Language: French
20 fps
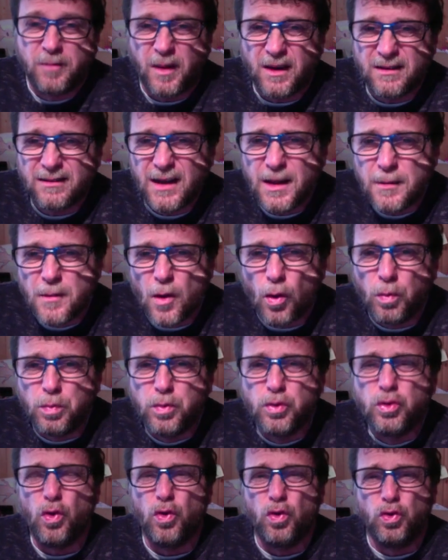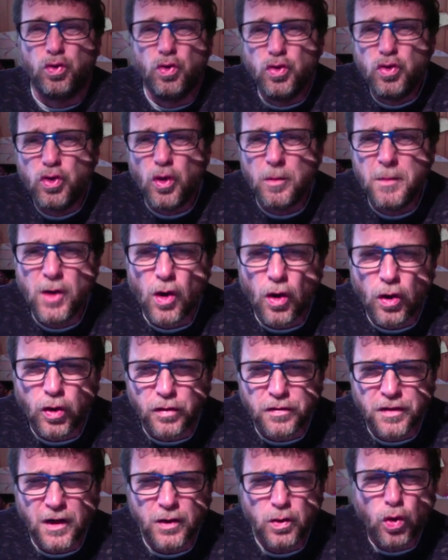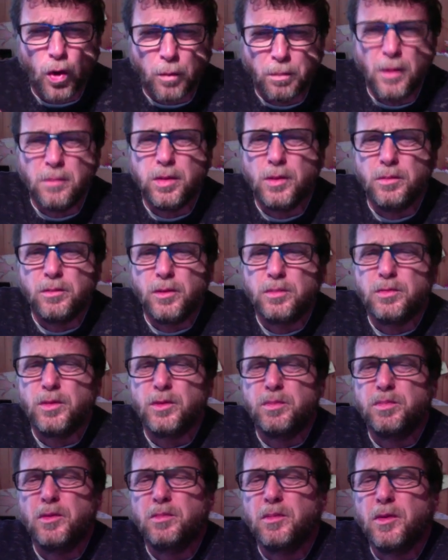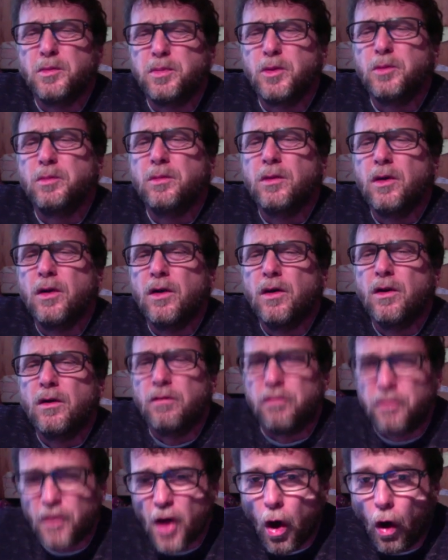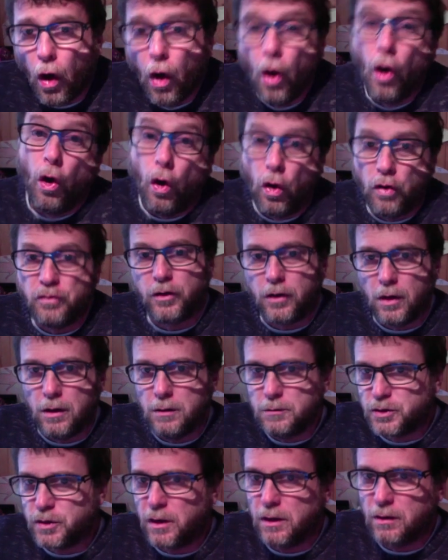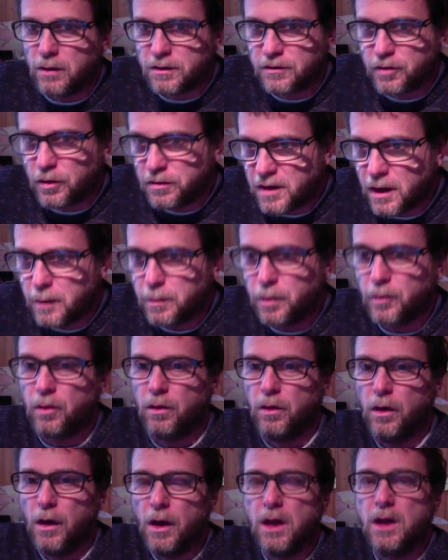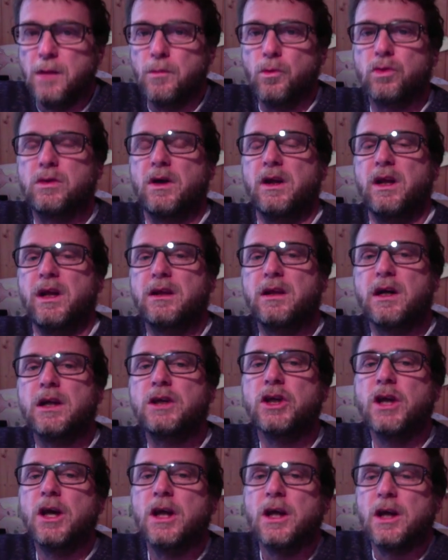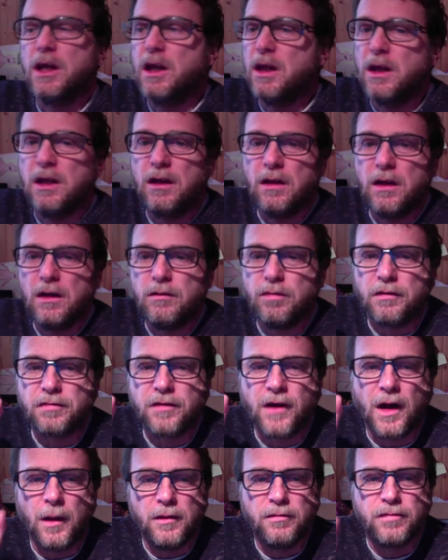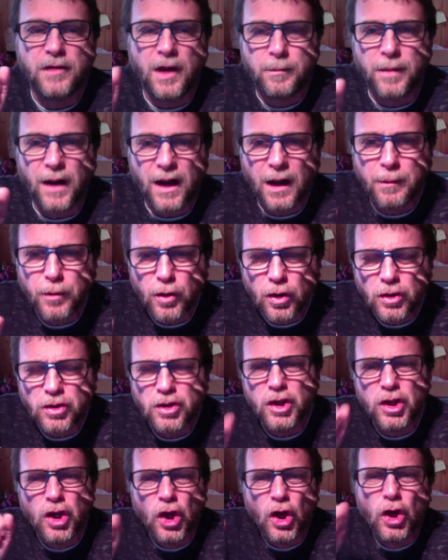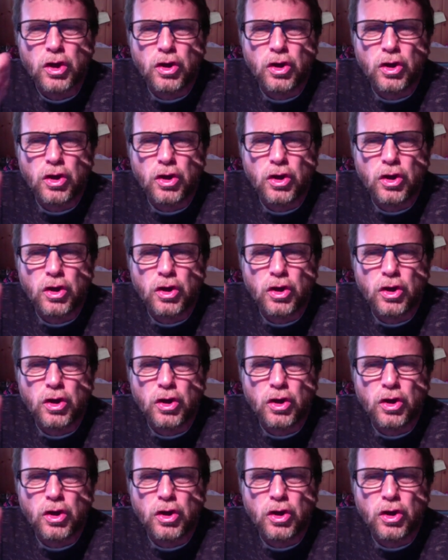passer, mais au bout d'une demi-heure que ça dure, boum boum boum boum boum boum Oh, je vais aller voir ce que c'est. Il prend, il monte à l'étage, il, va il frappe à la porte, il dit